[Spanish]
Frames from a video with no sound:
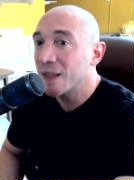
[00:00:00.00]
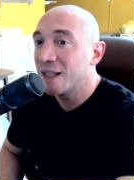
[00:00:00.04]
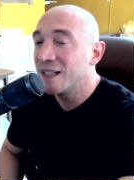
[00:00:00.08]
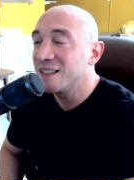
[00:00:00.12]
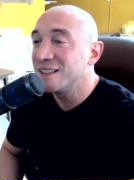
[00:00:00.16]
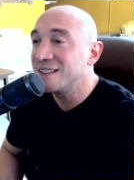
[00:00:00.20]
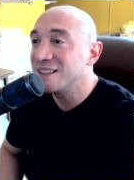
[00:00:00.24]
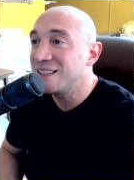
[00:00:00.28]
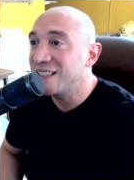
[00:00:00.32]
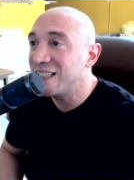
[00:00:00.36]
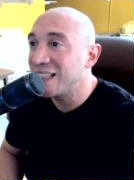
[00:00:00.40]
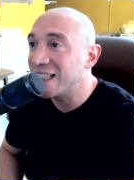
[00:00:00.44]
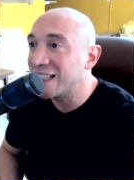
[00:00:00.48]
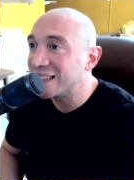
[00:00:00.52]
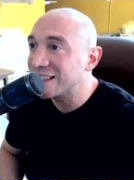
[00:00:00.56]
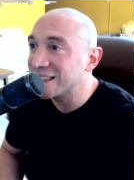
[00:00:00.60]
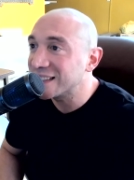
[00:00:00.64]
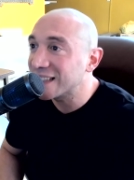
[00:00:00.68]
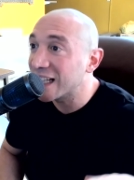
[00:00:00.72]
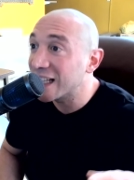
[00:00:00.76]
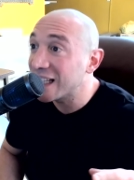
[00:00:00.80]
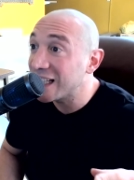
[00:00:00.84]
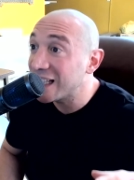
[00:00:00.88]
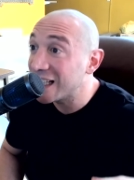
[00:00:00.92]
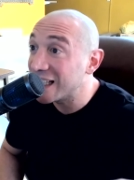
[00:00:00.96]
si es
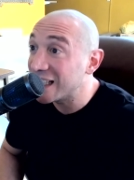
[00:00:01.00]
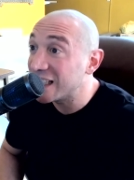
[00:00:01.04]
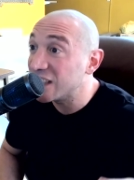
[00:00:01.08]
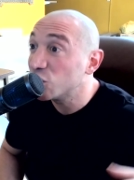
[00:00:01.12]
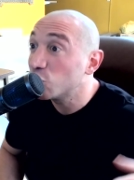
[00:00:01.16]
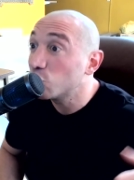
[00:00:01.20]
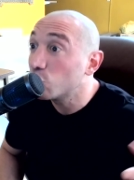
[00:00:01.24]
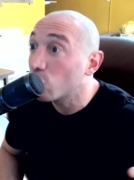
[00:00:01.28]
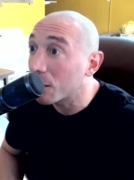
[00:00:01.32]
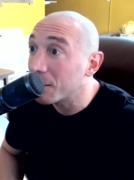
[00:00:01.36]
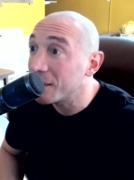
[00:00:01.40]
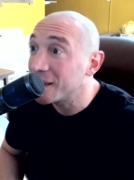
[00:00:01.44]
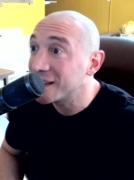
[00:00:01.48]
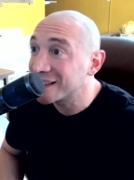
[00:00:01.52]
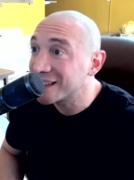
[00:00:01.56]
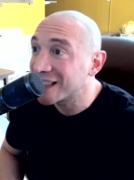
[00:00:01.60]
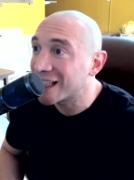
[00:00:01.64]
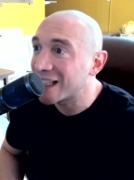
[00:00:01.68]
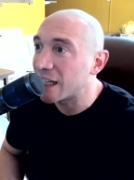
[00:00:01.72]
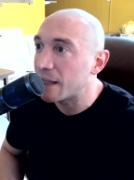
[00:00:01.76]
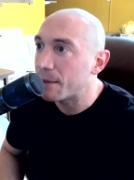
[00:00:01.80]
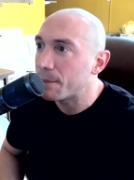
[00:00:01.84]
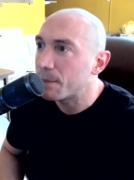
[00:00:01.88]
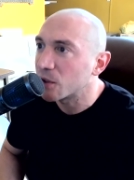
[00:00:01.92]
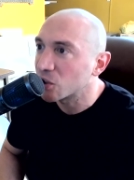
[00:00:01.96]
que quieren
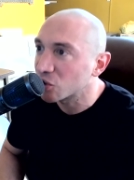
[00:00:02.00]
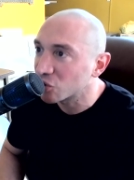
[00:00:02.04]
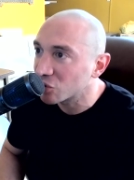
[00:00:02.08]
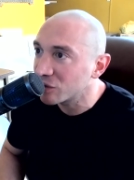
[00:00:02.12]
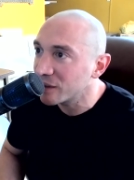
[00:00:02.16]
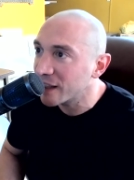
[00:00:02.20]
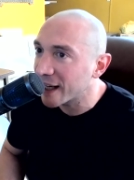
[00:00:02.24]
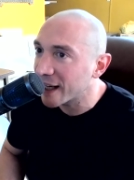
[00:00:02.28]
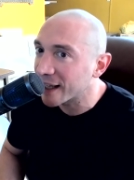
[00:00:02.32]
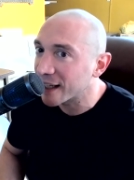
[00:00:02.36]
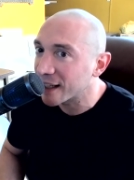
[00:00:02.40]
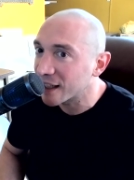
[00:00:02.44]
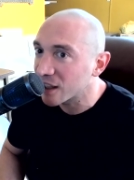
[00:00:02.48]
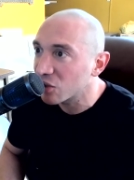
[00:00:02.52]
suavizar el personaje.